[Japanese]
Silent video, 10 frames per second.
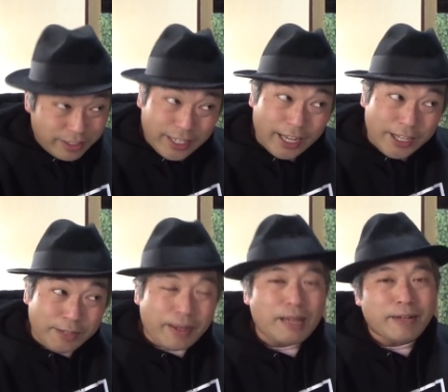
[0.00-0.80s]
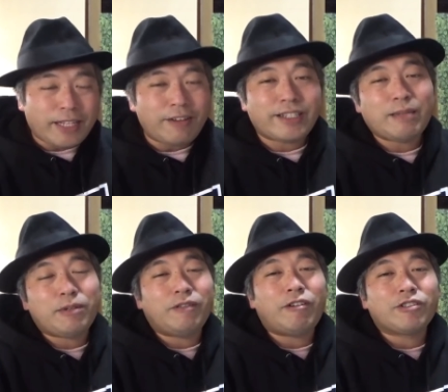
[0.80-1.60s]
2ヶ月前までの新
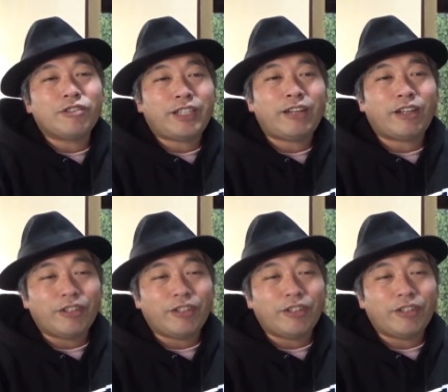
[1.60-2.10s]
聞は保存してあるけど、